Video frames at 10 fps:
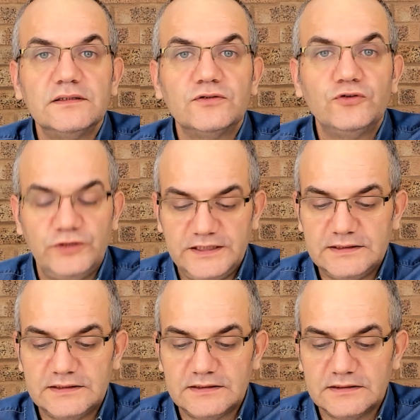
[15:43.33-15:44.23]

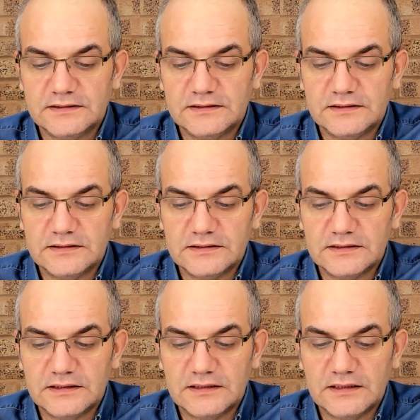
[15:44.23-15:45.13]
kulis
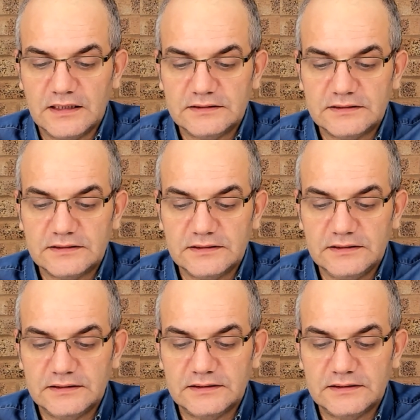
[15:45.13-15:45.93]
Asıl